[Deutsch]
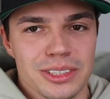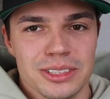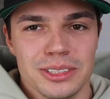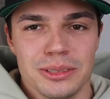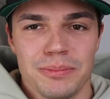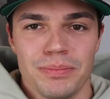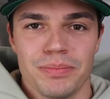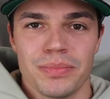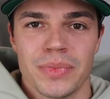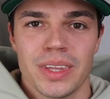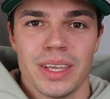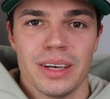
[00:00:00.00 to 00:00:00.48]

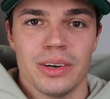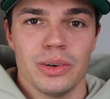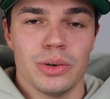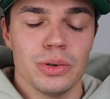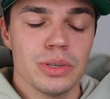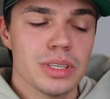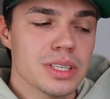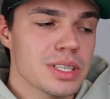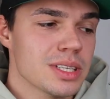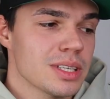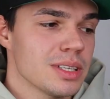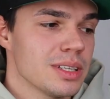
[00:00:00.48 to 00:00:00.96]
Ähm,
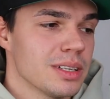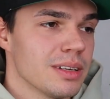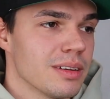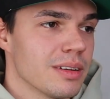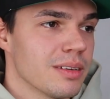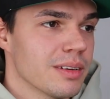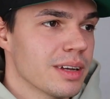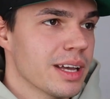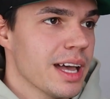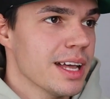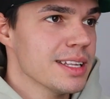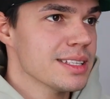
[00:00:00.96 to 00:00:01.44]
und
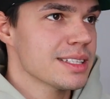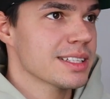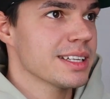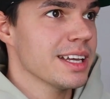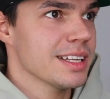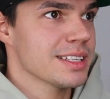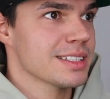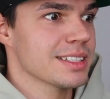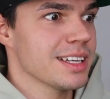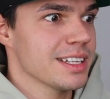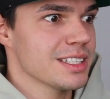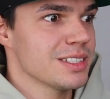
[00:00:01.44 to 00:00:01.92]
ganz,
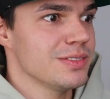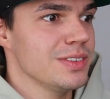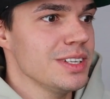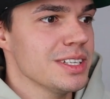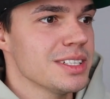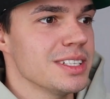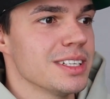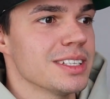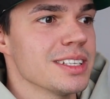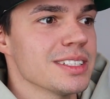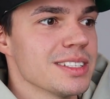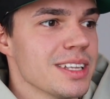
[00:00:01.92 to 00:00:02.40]
ganz, ganz
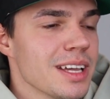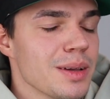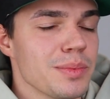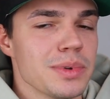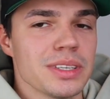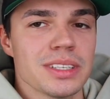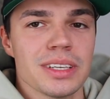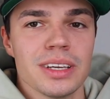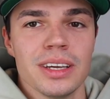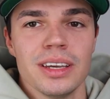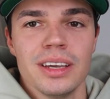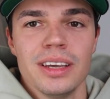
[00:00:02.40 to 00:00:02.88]
wichtig, das habe
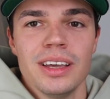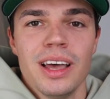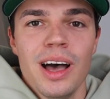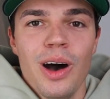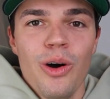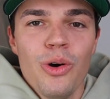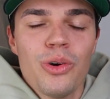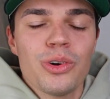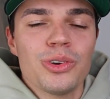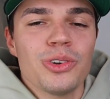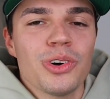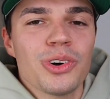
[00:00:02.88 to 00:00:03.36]
ich
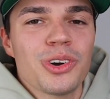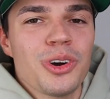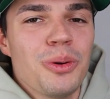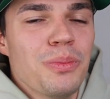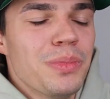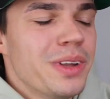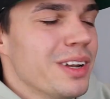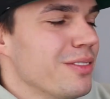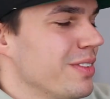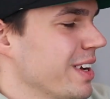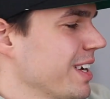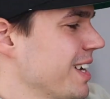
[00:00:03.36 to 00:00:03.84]
auch noch
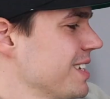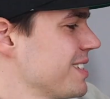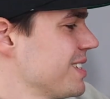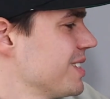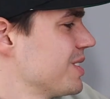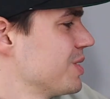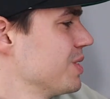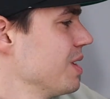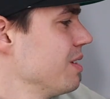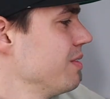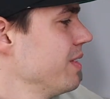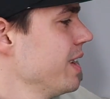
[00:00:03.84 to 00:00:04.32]
komplett
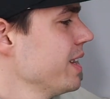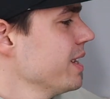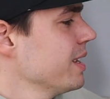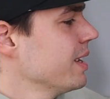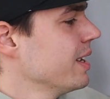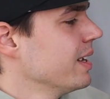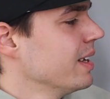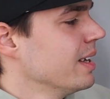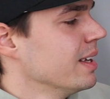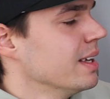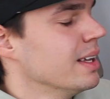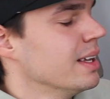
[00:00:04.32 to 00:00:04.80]
vergessen zu erwähnen.